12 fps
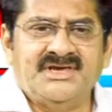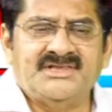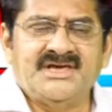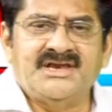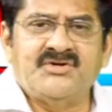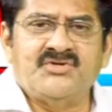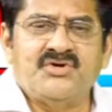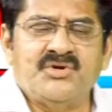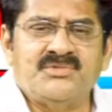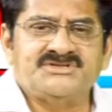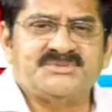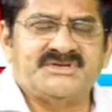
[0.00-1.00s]
ఏదైనా
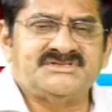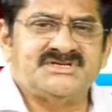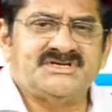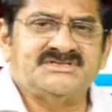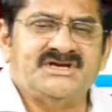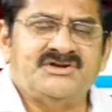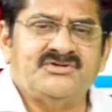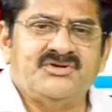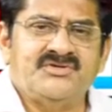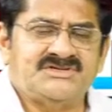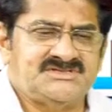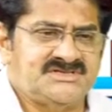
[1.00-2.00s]
గోబుల్స్ ప్రచారం
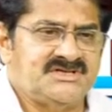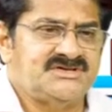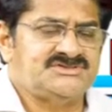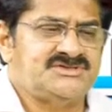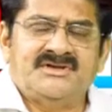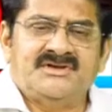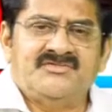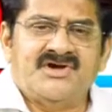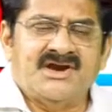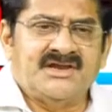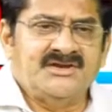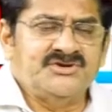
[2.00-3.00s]
చేయడంలో వారు సిద్ధహస్తం
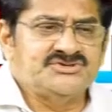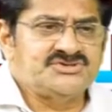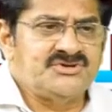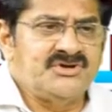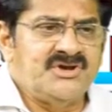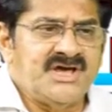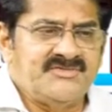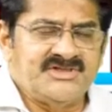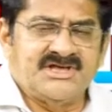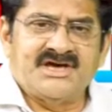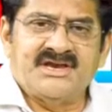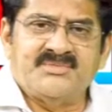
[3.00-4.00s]
ఇవాళ నియోజకవర్గంలో ఆ
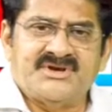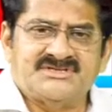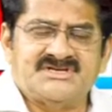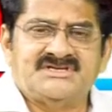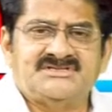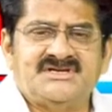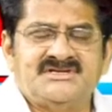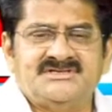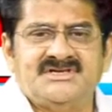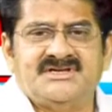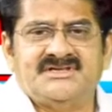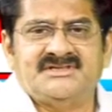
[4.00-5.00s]
విధంగానే ప్రచారం చేయడం
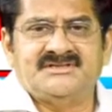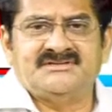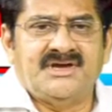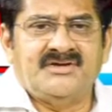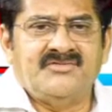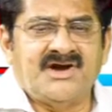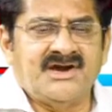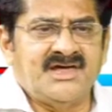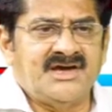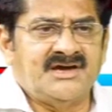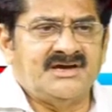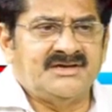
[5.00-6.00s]
జరిగింది ఇవాళ
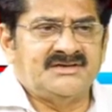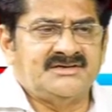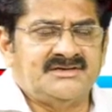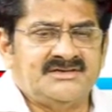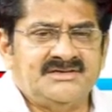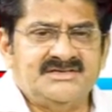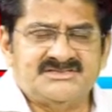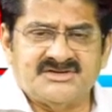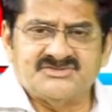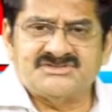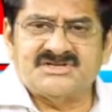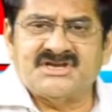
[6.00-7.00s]
ఈ
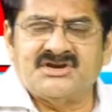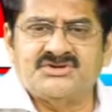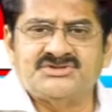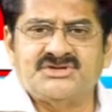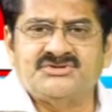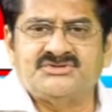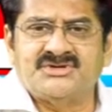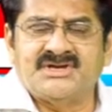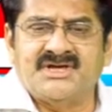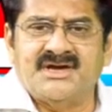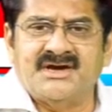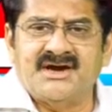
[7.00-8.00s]
సంవత్సరాల్లో
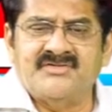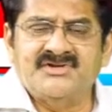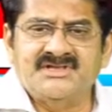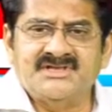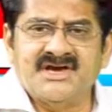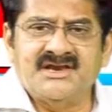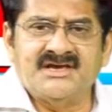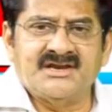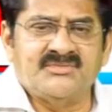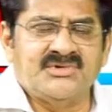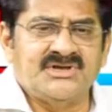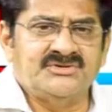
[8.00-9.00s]
జరుగుతున్న అవినీతి
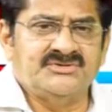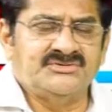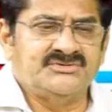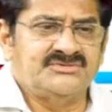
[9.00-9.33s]
కార్యక్రమాలు